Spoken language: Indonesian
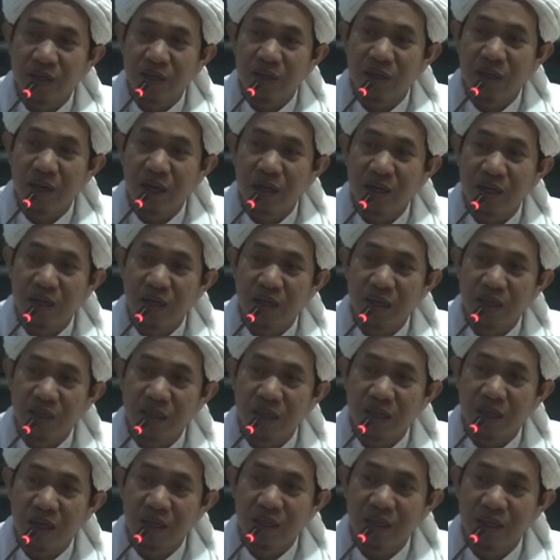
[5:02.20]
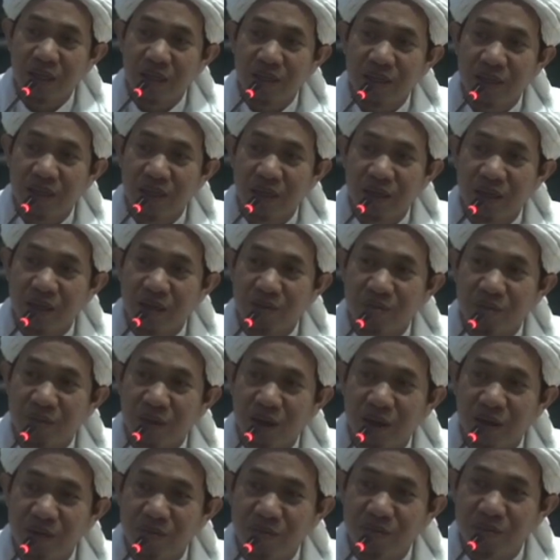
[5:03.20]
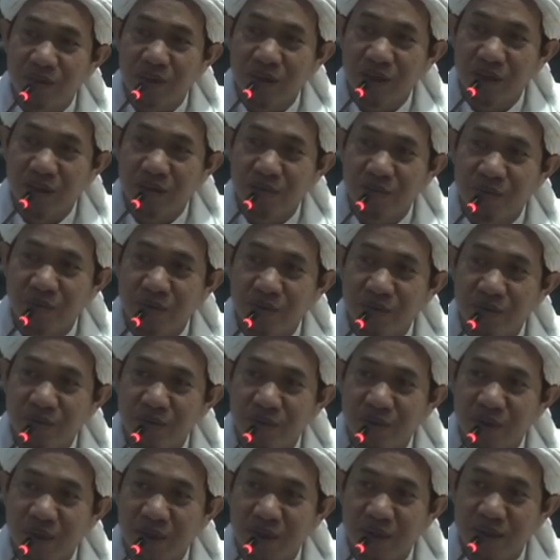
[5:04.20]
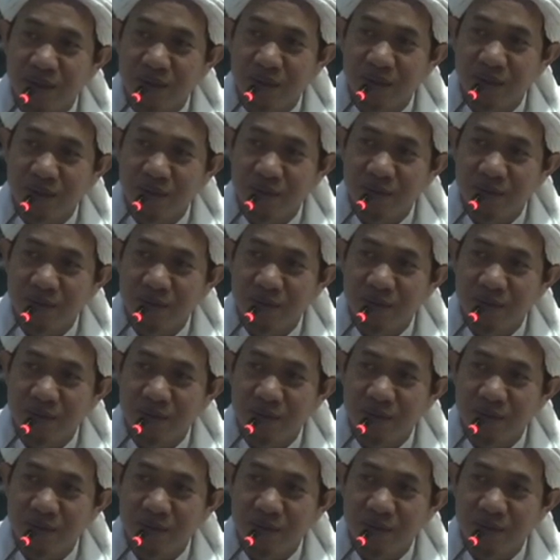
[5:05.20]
enggak ada kata-kata tiada maaf bagimu. Jangan.